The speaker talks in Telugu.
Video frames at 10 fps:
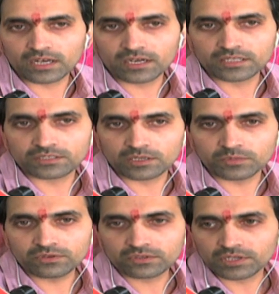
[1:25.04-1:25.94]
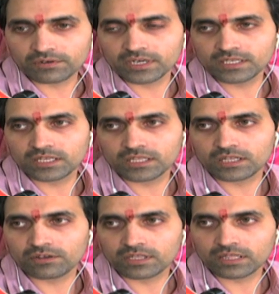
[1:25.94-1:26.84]
ఆల్రెడీ ఇచ్చినాము సెవెన్ డేస్ అయిన
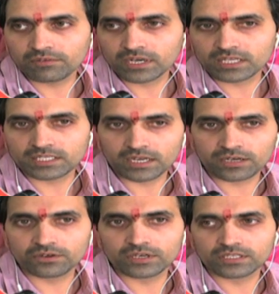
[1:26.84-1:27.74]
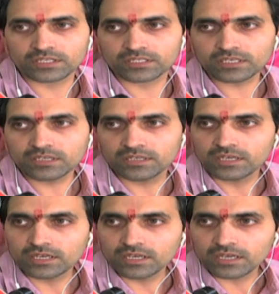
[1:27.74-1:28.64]
తర్వాత వాటికి సెకండ్ నోటీస్ ఇచ్చి
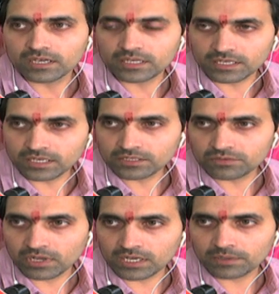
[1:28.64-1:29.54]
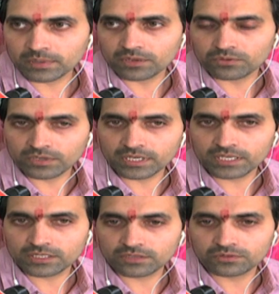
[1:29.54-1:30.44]
ఇన్ కేసు వాళ్ళు ఏమైనా కోర్టు
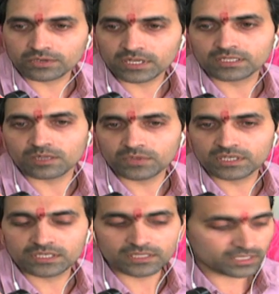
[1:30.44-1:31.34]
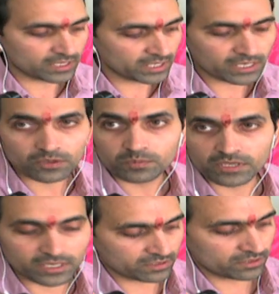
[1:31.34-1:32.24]
కేసెస్ ఉన్నాయని సబ్మిట్ చేస్తే లీగల్
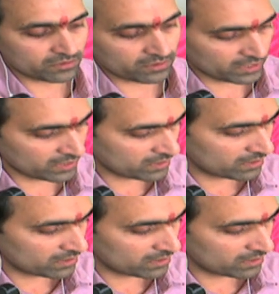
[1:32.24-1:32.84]
ఒపీనియన్ తీసుకొని